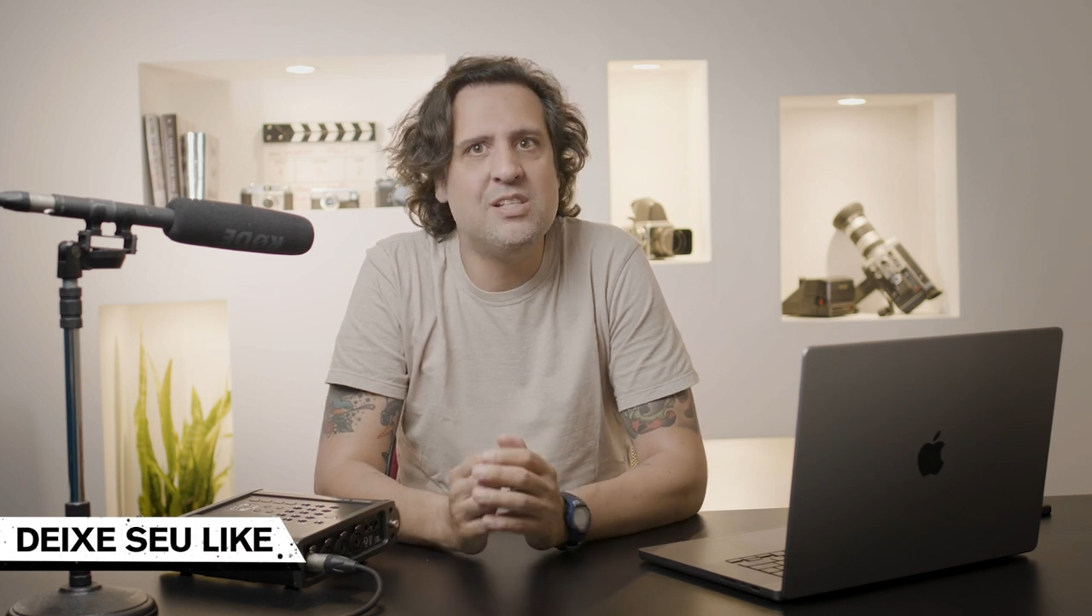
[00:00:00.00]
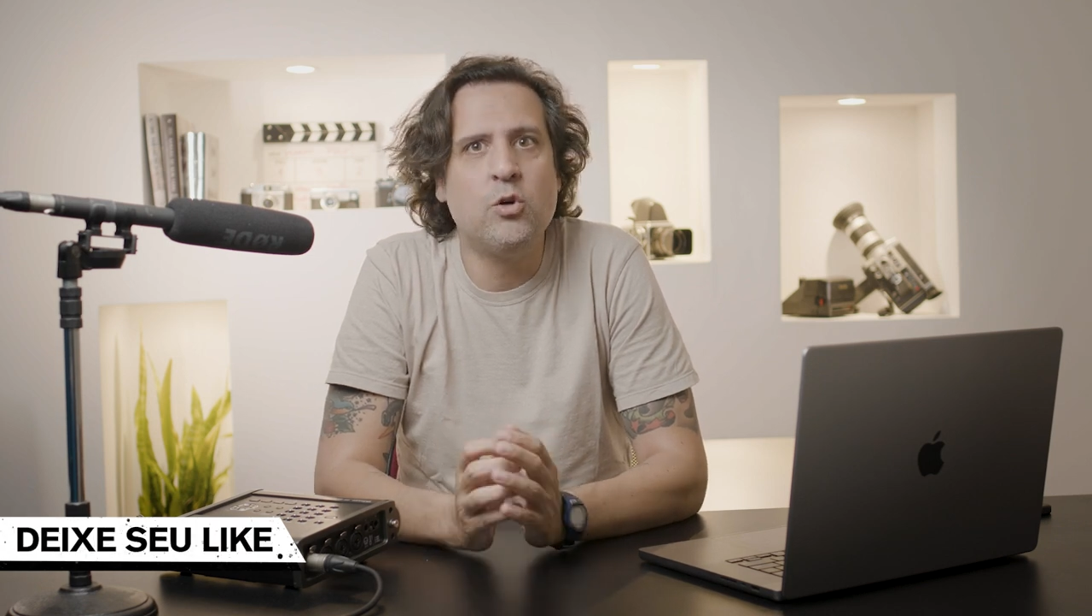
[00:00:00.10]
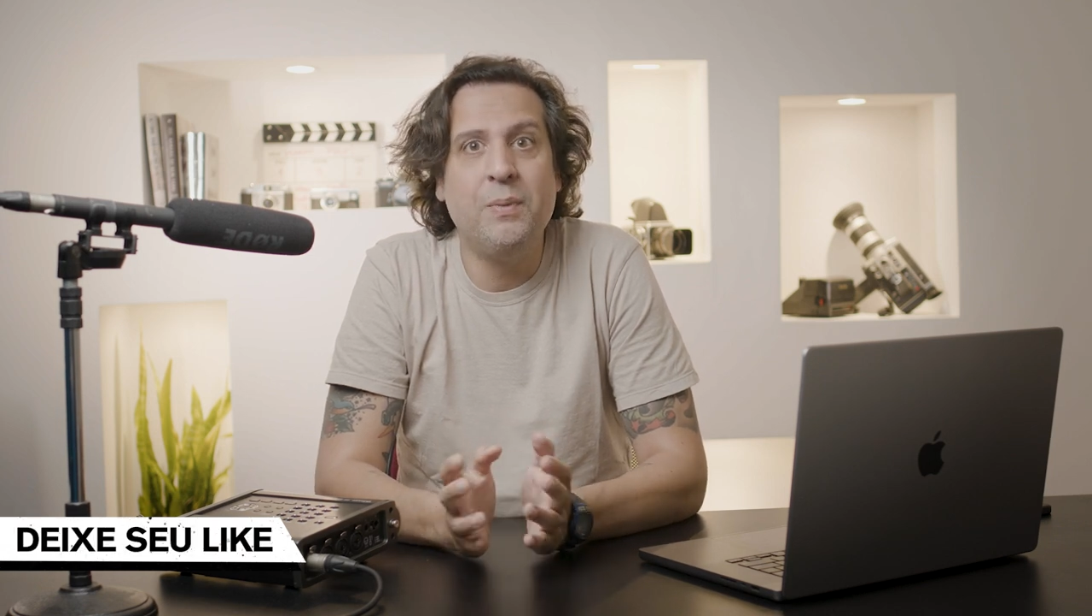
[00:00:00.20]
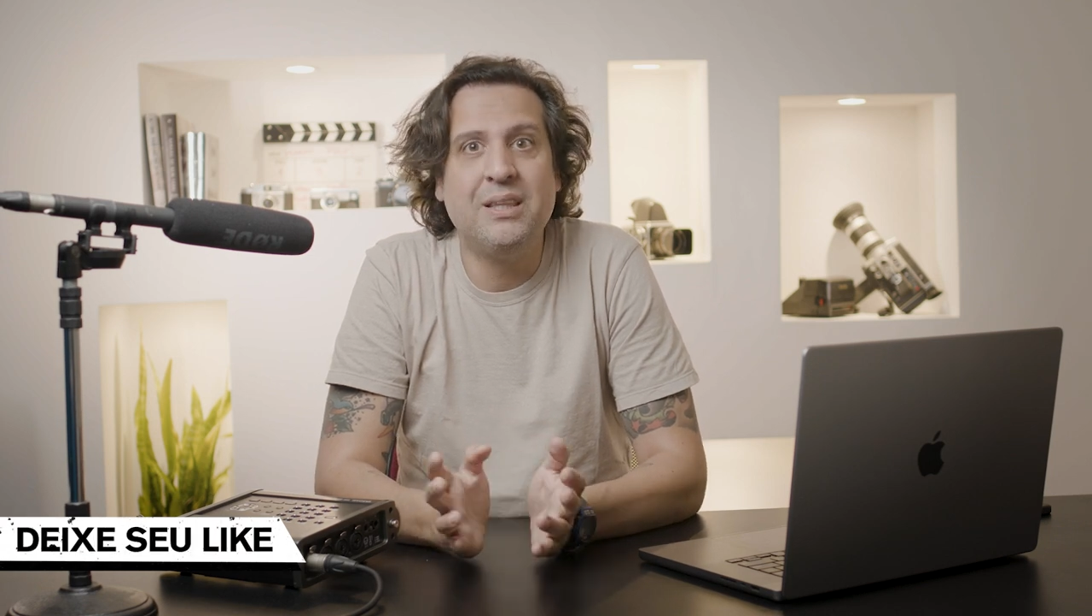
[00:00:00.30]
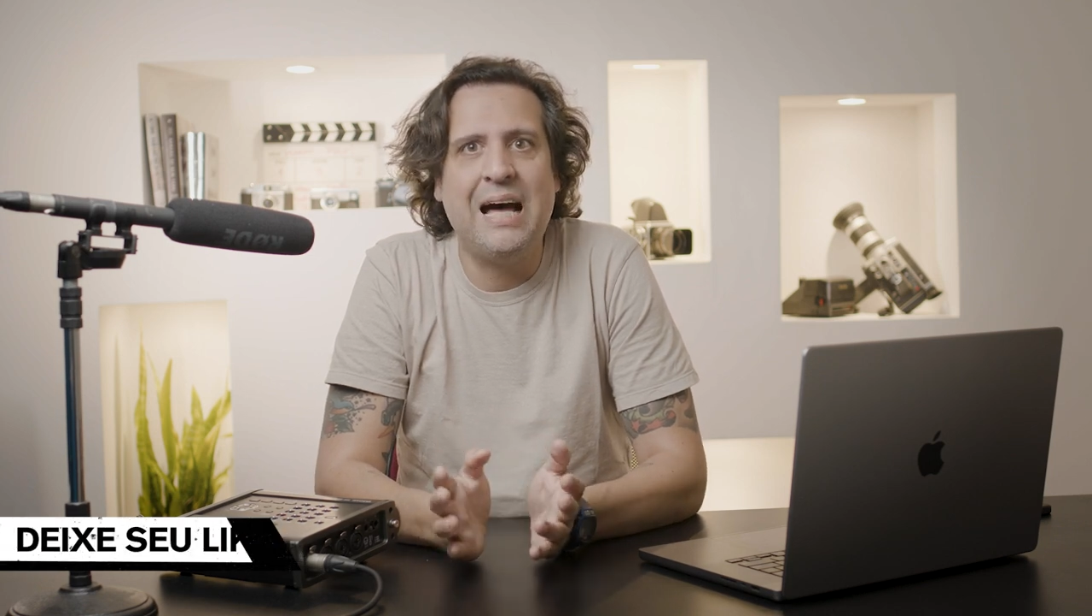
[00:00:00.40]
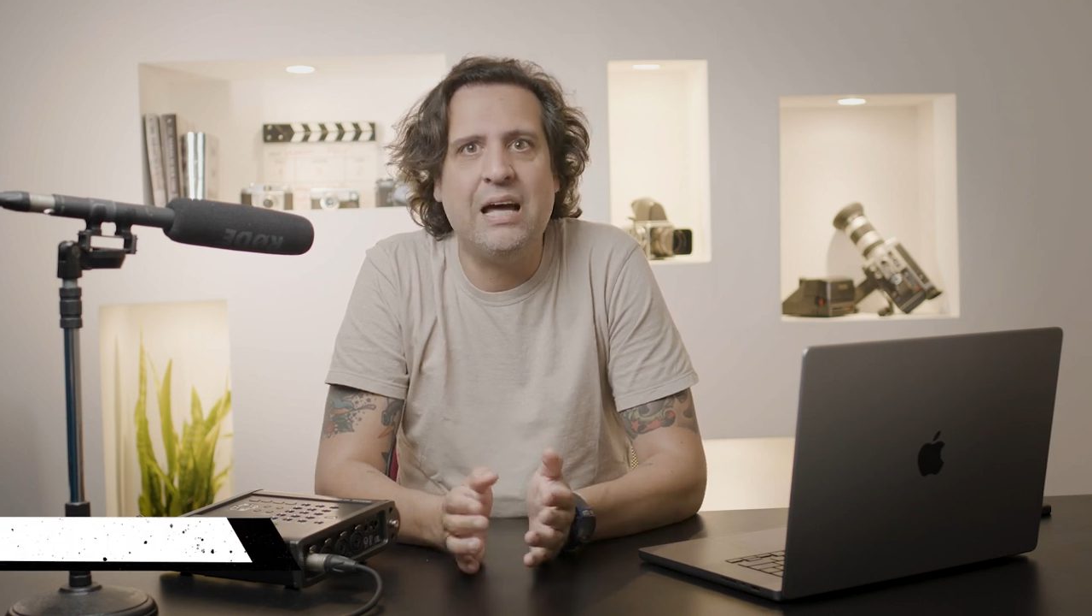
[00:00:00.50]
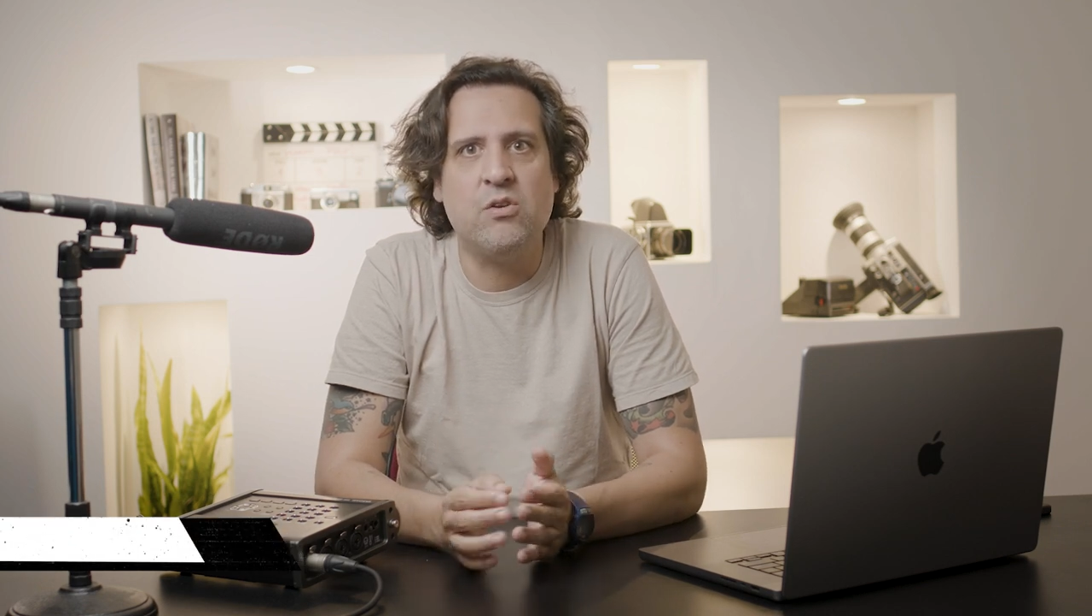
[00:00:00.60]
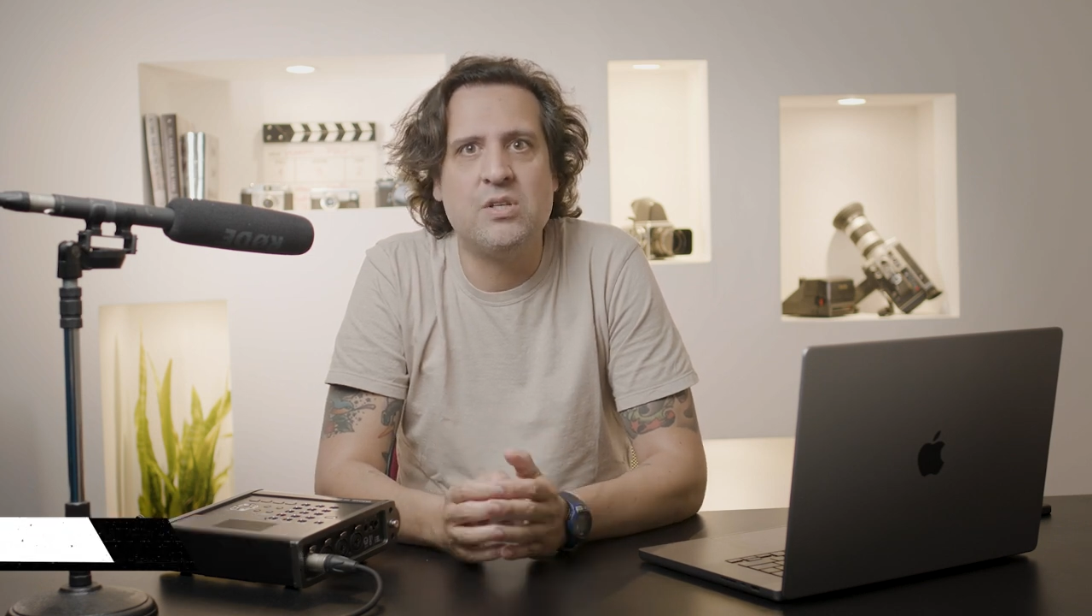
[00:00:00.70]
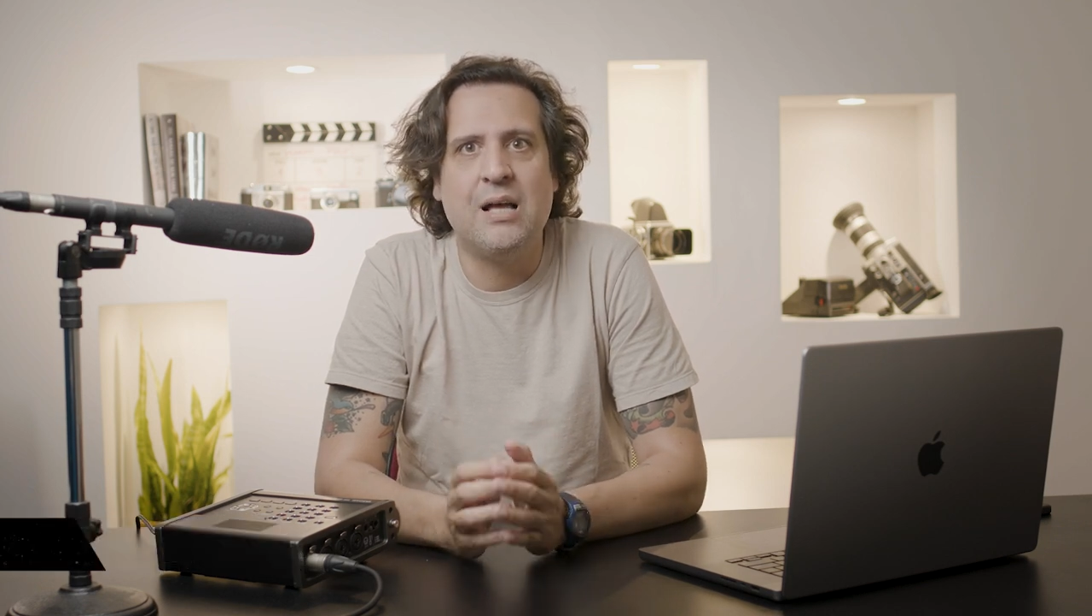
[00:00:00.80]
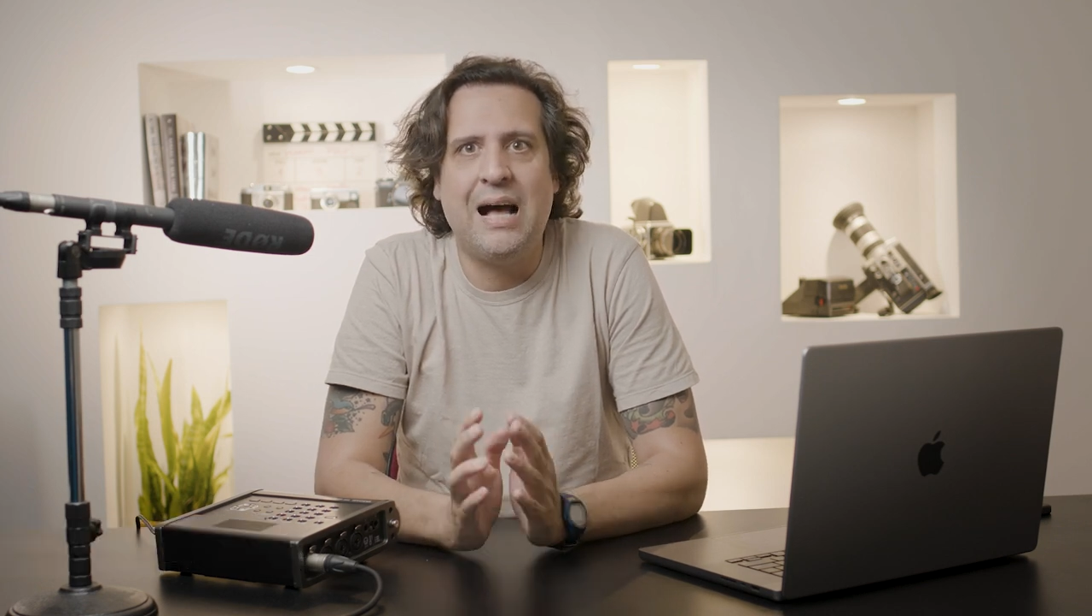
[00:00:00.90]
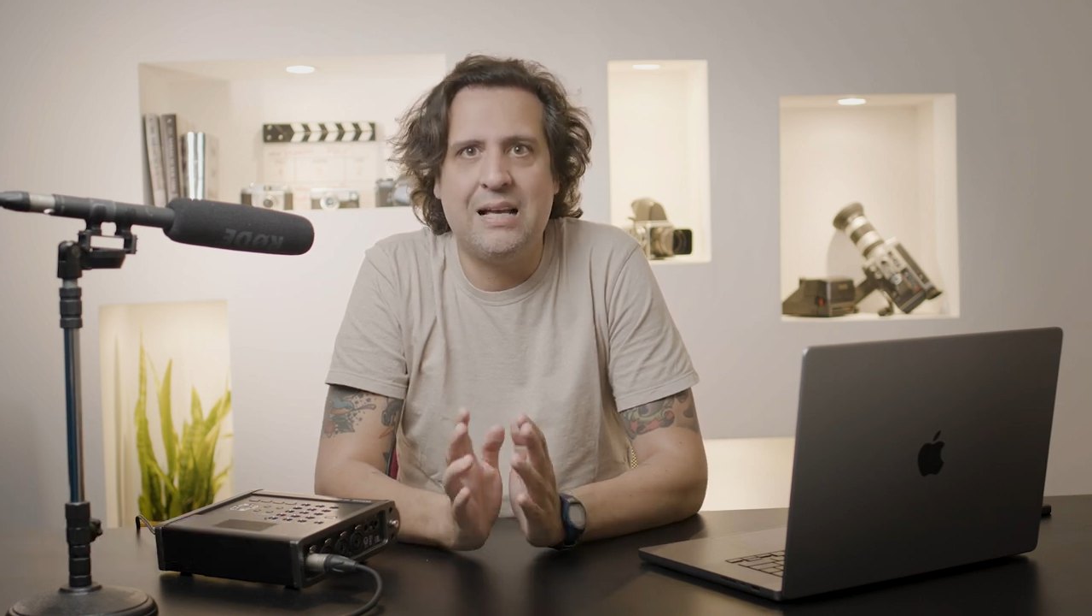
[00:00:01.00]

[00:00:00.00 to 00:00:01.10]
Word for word: e comentários.